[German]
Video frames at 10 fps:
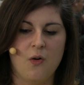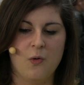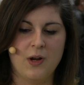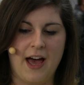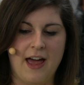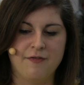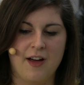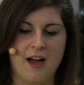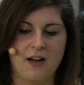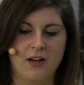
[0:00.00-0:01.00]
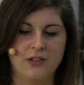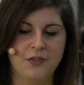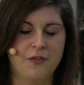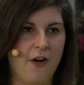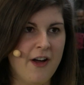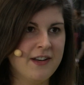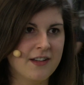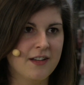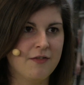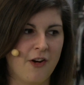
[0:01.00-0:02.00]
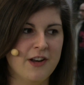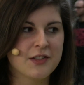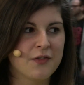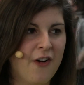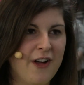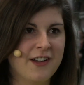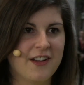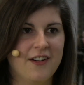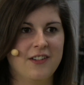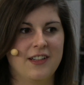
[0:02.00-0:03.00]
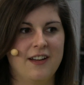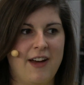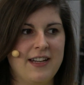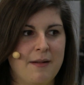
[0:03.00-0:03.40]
oder einfach äh, durch Freunde, Freundesfreunde und dann